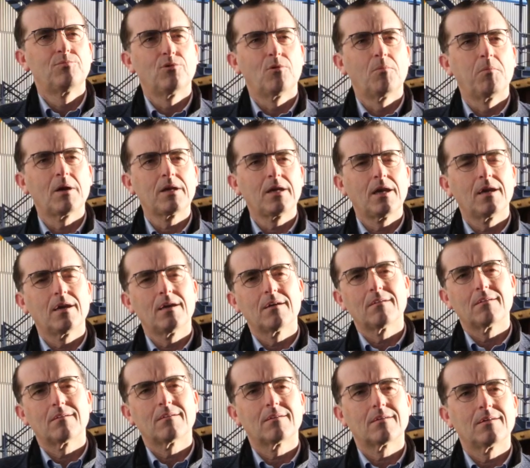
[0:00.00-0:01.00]
pour
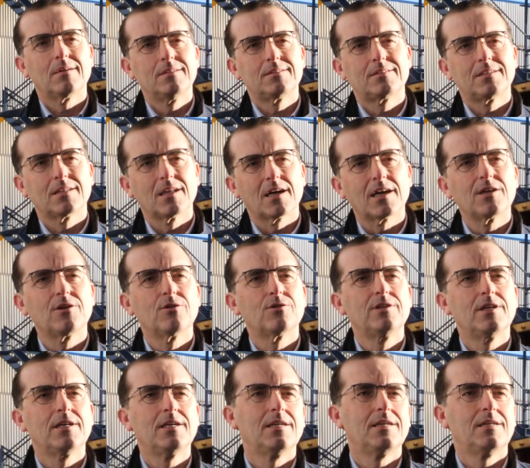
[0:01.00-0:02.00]
briller, euh, essayer de
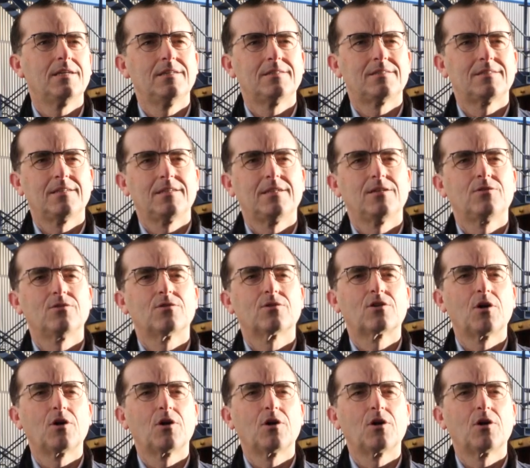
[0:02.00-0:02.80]
rayonner, essayer de